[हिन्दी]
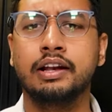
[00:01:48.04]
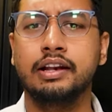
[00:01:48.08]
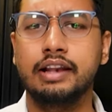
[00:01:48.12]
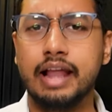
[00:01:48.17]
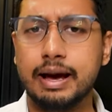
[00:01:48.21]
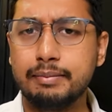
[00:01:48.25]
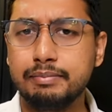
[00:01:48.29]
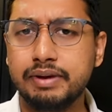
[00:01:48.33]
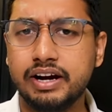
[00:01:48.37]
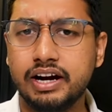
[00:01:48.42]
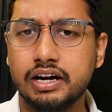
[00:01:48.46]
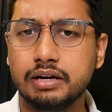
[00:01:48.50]

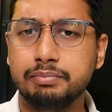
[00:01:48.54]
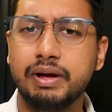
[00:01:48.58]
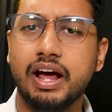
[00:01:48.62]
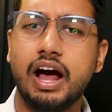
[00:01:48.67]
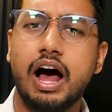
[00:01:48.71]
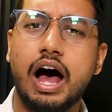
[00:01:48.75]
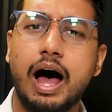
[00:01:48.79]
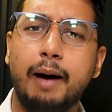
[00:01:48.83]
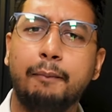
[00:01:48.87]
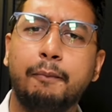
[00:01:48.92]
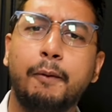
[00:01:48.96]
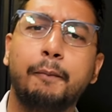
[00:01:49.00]
लेमिनेट में
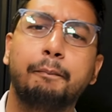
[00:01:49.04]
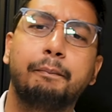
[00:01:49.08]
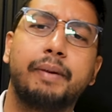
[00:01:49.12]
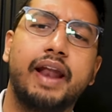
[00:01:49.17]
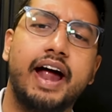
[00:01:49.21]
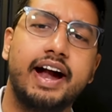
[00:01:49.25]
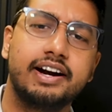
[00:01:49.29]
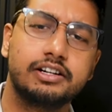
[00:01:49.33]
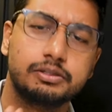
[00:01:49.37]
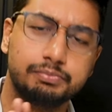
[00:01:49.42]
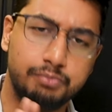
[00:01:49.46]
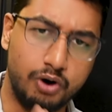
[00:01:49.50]
आपको
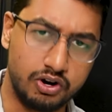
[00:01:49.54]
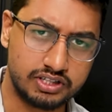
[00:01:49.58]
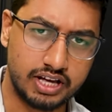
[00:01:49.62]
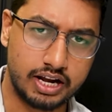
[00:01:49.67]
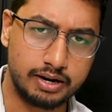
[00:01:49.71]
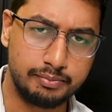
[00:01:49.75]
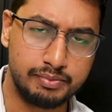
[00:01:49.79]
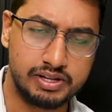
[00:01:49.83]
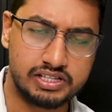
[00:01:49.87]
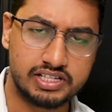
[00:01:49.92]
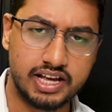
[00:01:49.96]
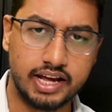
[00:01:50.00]
ब्रांड्स बहुत
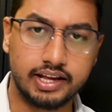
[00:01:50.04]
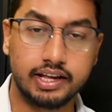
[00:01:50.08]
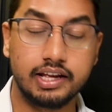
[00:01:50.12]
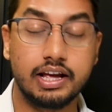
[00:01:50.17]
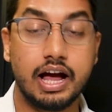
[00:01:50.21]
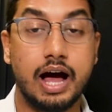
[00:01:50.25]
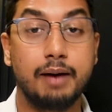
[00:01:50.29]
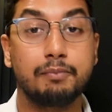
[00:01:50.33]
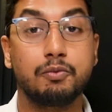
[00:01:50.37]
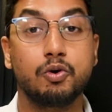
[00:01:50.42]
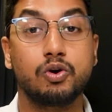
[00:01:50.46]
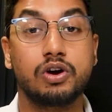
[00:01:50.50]
सारी मिल जाएंगी
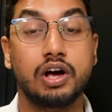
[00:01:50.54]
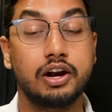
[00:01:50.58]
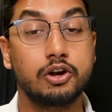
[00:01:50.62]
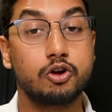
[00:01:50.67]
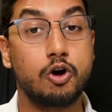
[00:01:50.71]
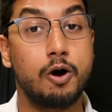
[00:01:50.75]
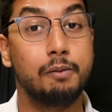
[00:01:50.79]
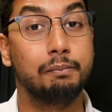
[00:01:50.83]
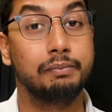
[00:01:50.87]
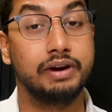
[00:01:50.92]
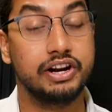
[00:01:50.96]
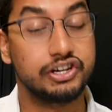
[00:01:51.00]
आपको कलर
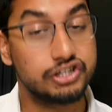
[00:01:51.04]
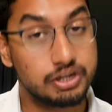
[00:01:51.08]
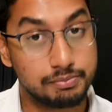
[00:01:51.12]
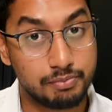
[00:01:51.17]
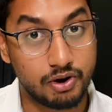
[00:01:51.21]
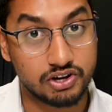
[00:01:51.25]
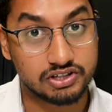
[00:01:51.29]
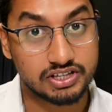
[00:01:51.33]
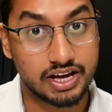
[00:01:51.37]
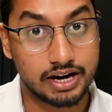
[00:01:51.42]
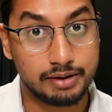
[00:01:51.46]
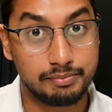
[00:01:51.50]
कॉम्बिनेशन
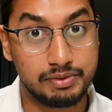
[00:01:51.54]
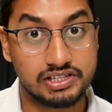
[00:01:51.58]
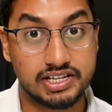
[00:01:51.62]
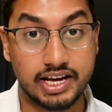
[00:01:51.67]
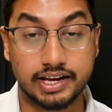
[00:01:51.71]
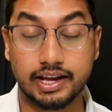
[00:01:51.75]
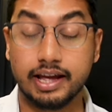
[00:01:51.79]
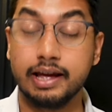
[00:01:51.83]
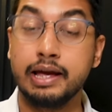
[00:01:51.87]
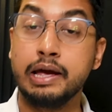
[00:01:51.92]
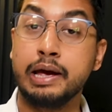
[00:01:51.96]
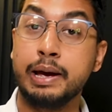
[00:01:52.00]
बहुत सारे मिल
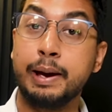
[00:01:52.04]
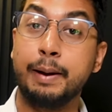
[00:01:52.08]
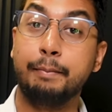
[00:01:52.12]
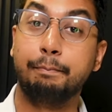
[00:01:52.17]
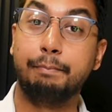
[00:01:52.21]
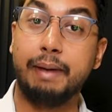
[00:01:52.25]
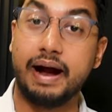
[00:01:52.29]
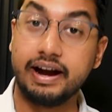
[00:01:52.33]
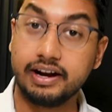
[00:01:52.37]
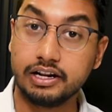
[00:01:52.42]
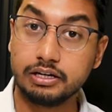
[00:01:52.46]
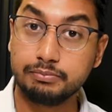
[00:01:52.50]
जाएंगे
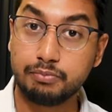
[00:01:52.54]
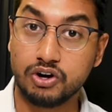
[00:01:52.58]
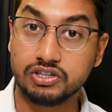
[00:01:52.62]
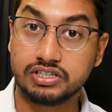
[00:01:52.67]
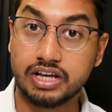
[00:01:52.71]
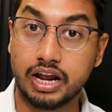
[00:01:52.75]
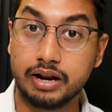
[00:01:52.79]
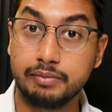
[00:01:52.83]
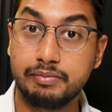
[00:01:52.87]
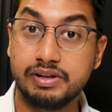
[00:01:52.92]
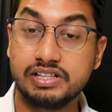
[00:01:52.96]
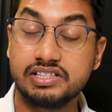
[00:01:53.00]
पैटर्न बहुत
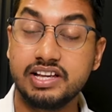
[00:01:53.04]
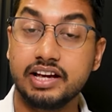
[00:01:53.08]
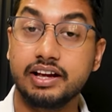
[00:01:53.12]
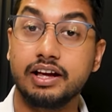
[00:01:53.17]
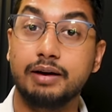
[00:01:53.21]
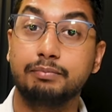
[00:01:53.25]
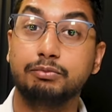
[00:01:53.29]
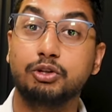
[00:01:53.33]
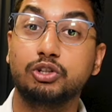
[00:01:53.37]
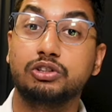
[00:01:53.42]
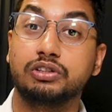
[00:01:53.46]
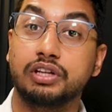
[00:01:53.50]
सारे मिल जाएंगे
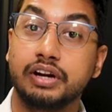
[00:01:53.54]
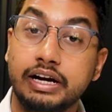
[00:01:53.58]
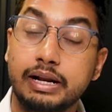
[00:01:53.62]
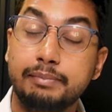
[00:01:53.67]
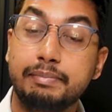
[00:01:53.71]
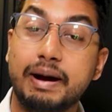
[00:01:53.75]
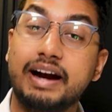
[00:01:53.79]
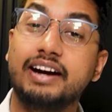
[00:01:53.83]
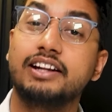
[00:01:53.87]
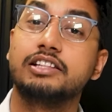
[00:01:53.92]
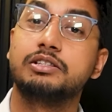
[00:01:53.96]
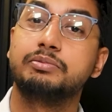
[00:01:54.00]
अब तो थ्री
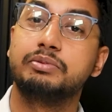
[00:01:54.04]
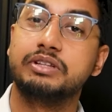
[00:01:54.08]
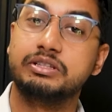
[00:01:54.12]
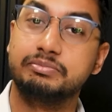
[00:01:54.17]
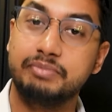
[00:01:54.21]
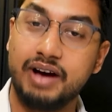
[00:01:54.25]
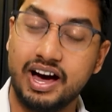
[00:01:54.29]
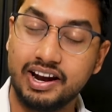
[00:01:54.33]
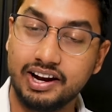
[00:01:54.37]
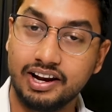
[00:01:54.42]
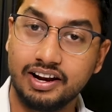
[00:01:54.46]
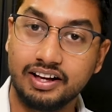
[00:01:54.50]
पैटर्न भी
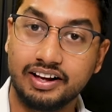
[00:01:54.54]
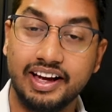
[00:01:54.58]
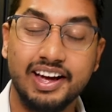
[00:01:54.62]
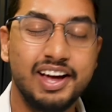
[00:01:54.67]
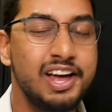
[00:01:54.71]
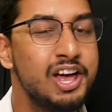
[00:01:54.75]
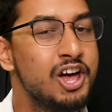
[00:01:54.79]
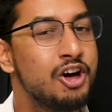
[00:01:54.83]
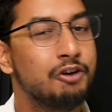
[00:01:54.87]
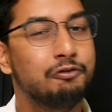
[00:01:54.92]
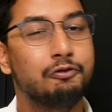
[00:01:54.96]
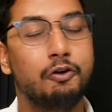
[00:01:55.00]
इसमें आने लग गए
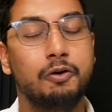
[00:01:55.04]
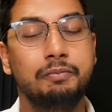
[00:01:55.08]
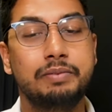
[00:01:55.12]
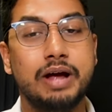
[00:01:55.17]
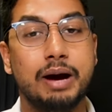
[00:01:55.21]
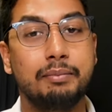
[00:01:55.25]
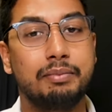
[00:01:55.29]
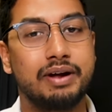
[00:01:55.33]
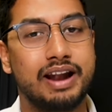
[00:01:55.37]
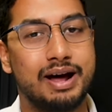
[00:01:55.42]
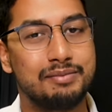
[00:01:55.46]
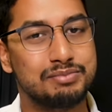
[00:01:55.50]
वो भी
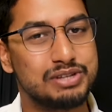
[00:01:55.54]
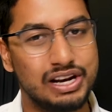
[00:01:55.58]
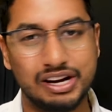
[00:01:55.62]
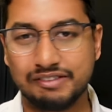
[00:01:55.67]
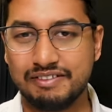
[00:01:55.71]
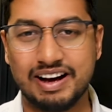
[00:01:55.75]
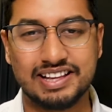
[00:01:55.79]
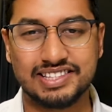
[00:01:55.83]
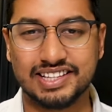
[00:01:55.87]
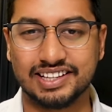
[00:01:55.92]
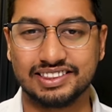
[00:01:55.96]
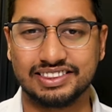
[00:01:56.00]
आप आराम से
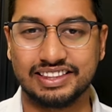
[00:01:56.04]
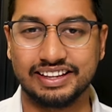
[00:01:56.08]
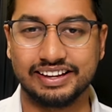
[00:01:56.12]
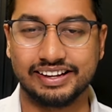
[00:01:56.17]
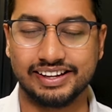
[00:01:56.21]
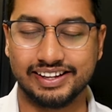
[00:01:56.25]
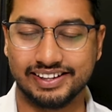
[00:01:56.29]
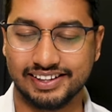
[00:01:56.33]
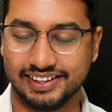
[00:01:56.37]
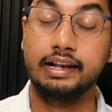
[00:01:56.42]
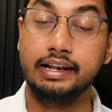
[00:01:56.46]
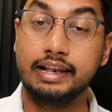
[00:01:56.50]
लगवा सकते
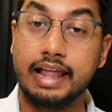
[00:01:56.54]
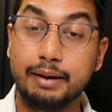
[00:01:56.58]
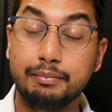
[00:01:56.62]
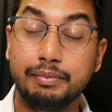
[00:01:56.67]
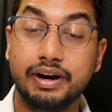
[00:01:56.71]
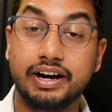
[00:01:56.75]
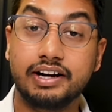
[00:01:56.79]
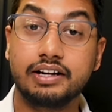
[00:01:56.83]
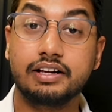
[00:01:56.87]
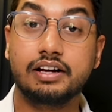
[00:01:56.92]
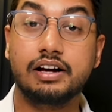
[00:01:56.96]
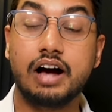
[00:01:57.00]
हैं
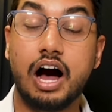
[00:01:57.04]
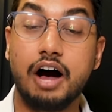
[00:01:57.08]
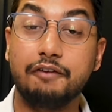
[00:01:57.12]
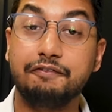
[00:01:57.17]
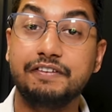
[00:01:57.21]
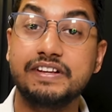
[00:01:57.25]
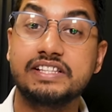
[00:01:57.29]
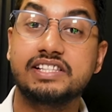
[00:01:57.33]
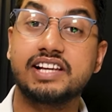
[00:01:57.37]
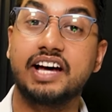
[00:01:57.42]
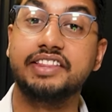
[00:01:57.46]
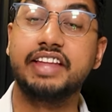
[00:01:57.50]
लेमिनेट
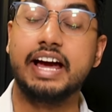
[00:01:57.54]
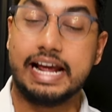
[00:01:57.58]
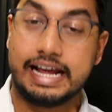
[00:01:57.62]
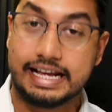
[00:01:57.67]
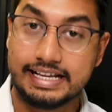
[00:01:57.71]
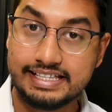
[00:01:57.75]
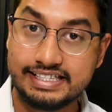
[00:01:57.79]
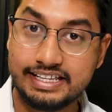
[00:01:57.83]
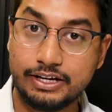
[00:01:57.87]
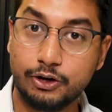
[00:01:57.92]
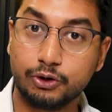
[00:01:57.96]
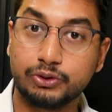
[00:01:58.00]
काफी ज्यादा
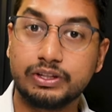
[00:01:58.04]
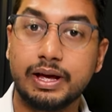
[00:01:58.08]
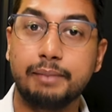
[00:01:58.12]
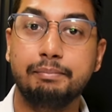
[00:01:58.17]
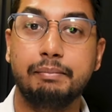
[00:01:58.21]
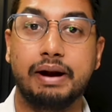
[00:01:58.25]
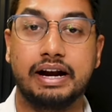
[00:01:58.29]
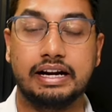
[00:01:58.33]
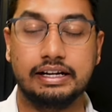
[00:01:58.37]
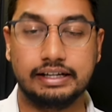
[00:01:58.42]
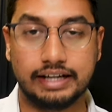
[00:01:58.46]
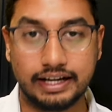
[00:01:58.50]
ईजी होते हैं
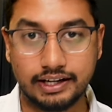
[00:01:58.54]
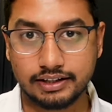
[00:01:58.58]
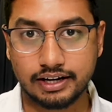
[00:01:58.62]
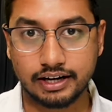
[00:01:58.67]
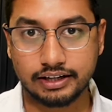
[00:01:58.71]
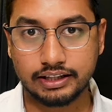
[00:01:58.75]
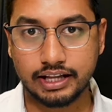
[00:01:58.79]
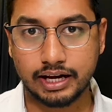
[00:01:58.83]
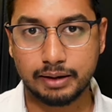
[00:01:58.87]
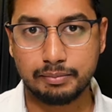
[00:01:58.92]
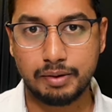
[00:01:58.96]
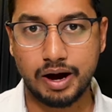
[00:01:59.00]
मेंटेन
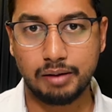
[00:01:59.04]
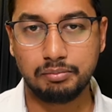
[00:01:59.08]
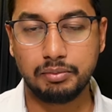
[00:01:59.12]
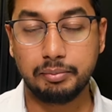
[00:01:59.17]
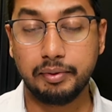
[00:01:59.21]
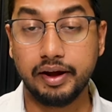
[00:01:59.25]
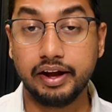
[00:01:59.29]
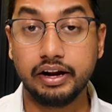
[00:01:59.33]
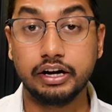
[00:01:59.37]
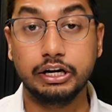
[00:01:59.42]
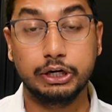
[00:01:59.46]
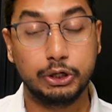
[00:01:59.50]
करने के मामले
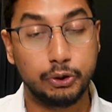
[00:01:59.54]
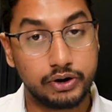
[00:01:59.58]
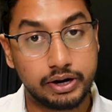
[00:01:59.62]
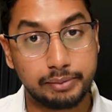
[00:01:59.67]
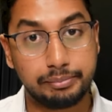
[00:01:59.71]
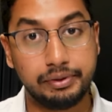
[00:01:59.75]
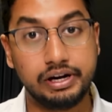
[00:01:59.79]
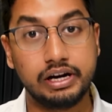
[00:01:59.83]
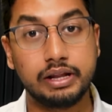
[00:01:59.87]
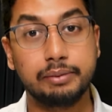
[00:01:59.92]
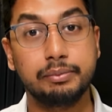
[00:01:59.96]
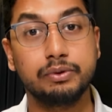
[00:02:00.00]
में
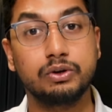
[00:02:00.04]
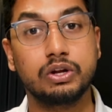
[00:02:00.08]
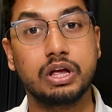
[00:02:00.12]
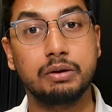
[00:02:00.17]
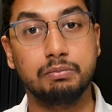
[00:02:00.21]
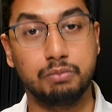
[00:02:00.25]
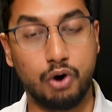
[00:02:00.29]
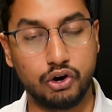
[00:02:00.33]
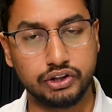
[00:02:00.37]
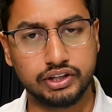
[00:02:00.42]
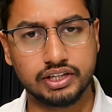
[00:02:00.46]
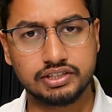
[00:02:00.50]
ड्यूरेबिलिटी भी उनकी
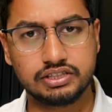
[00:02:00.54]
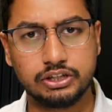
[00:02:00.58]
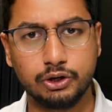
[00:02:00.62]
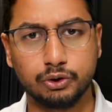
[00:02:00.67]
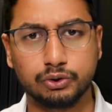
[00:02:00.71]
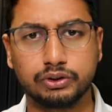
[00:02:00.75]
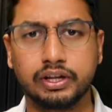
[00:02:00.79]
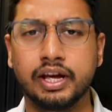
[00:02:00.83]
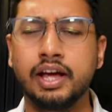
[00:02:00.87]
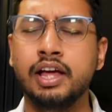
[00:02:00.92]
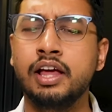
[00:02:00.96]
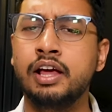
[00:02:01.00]
बहुत अच्छी
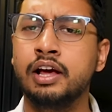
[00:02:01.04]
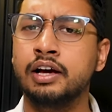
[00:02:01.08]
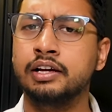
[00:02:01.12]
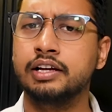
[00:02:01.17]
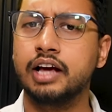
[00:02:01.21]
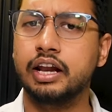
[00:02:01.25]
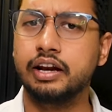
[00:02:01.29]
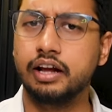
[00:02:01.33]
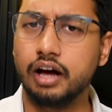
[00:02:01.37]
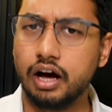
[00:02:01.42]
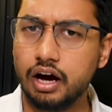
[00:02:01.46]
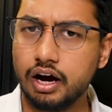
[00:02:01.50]
होती है
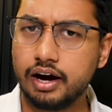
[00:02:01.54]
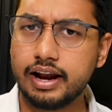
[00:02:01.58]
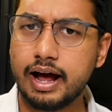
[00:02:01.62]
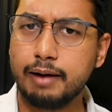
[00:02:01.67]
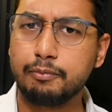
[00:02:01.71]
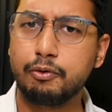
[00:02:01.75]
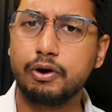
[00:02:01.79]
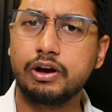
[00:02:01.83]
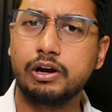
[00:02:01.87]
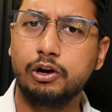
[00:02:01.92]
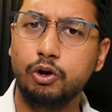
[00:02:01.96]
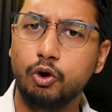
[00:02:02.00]
यानी अगर
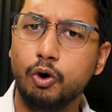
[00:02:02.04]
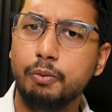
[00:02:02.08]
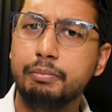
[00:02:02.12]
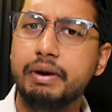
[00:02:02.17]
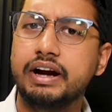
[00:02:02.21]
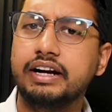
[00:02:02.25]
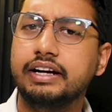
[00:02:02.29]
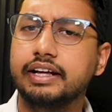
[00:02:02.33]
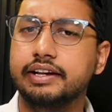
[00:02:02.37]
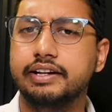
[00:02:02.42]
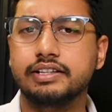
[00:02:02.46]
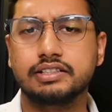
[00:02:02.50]
आपको एक लो
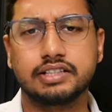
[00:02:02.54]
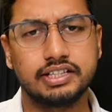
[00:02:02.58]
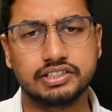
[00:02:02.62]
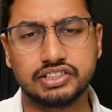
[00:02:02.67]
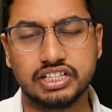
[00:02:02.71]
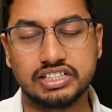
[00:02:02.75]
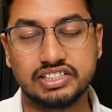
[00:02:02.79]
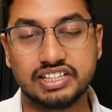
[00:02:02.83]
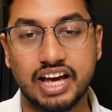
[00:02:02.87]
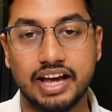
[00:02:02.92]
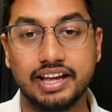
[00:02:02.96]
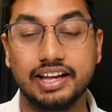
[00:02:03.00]
मेंटेनेंस
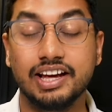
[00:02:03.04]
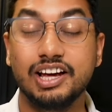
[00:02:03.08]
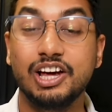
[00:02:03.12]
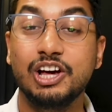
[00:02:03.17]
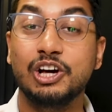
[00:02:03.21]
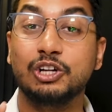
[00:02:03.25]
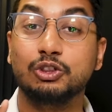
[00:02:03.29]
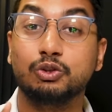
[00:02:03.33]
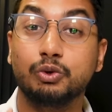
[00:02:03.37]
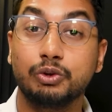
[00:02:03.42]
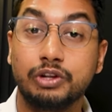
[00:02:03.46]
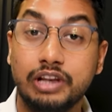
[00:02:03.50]
किचन चाहिए
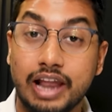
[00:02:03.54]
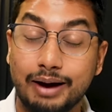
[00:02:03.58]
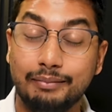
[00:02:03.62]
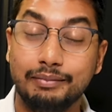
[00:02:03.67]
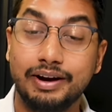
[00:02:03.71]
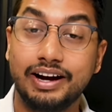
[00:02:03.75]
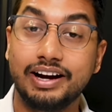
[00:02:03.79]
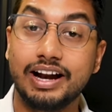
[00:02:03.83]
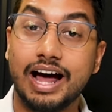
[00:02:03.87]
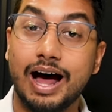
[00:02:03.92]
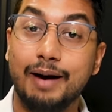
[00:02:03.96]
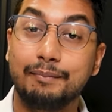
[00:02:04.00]
तो लेमिनेट